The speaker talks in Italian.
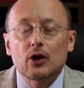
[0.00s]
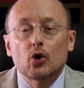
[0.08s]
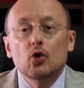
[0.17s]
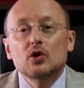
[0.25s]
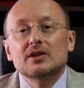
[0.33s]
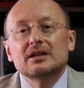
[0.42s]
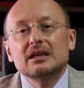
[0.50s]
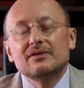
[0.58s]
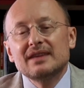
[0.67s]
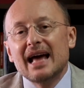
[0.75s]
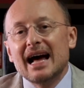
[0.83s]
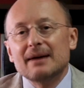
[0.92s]

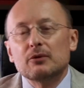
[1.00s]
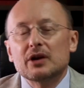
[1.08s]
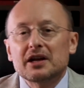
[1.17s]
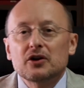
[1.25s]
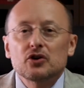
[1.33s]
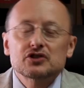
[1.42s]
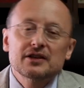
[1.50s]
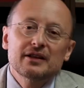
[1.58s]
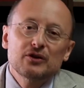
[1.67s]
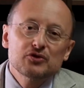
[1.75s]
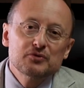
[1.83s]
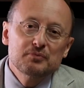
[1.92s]
coltiviamo le cose
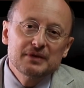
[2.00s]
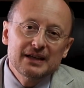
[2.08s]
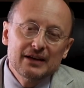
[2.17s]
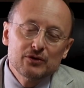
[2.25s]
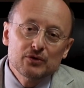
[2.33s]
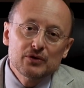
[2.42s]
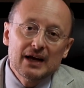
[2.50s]
dello spirito,